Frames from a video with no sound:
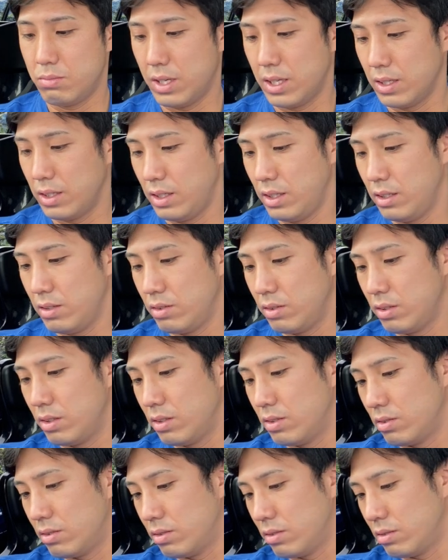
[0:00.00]
まあ、いろい
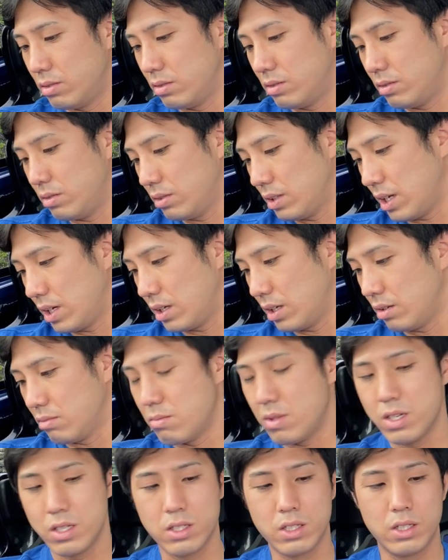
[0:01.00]
ろやり
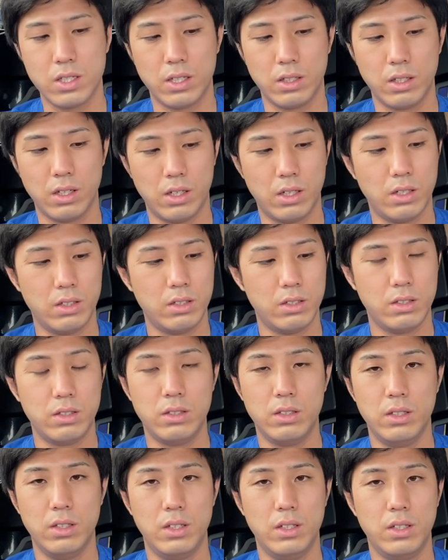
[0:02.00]
ましたが。
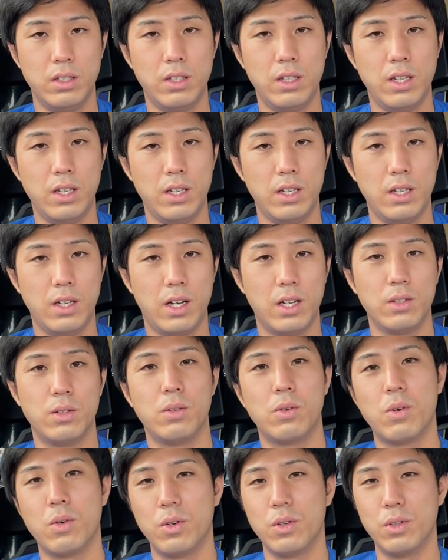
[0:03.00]
で、あ
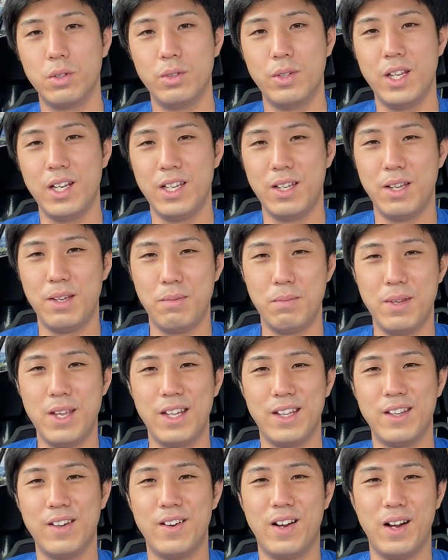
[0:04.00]
と、この上に見
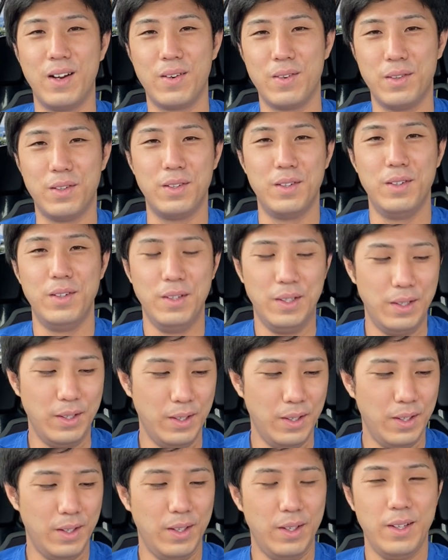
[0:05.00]
えてる箱。
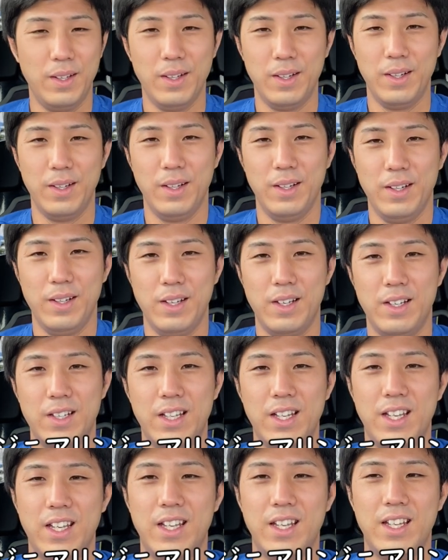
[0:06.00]

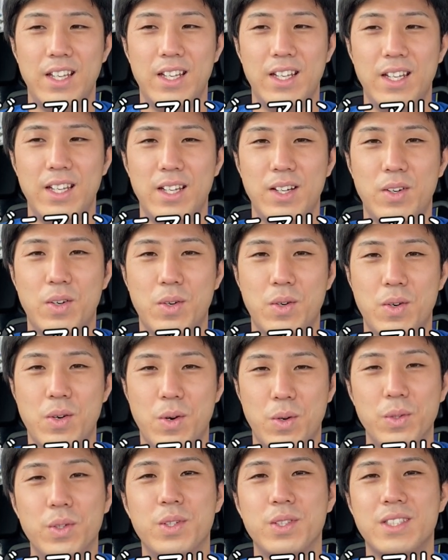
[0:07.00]
えー、
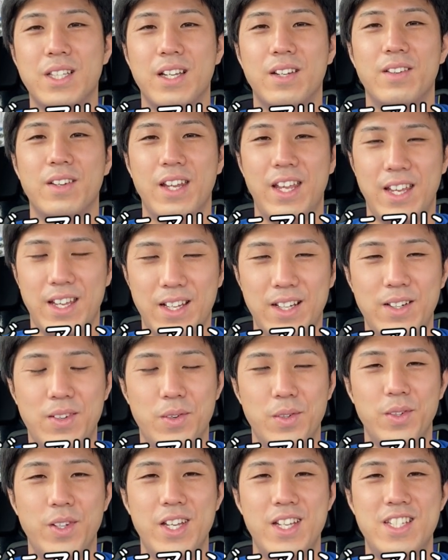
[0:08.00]
近藤さんのね、
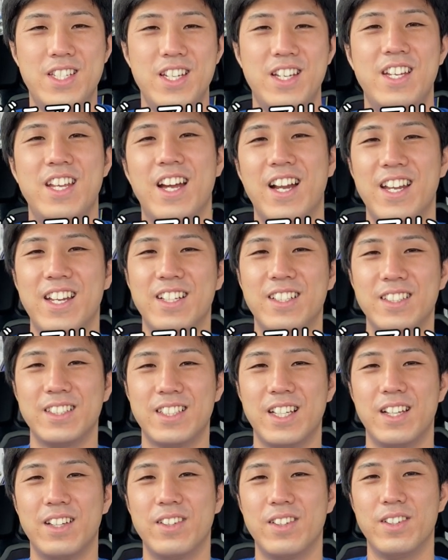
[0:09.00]
近藤エンジニアリング
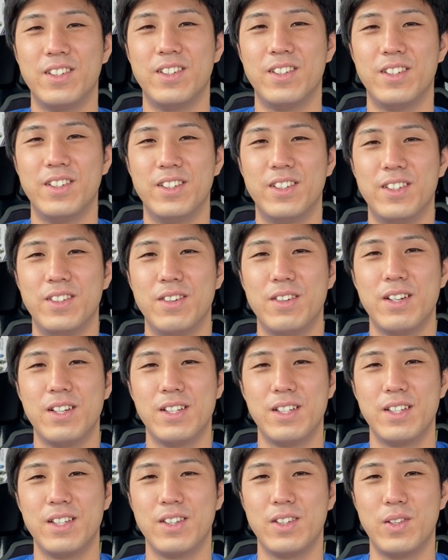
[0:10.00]
さんの、
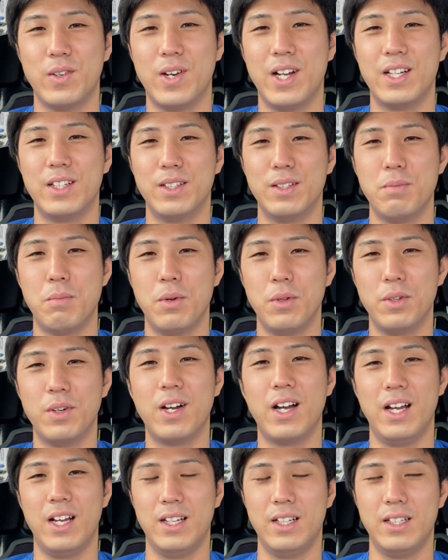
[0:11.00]
とあるもの
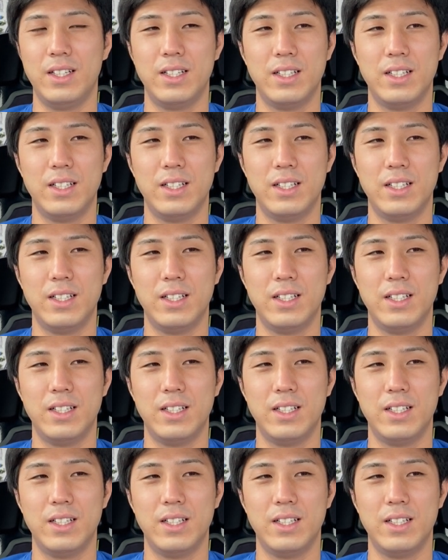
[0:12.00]
が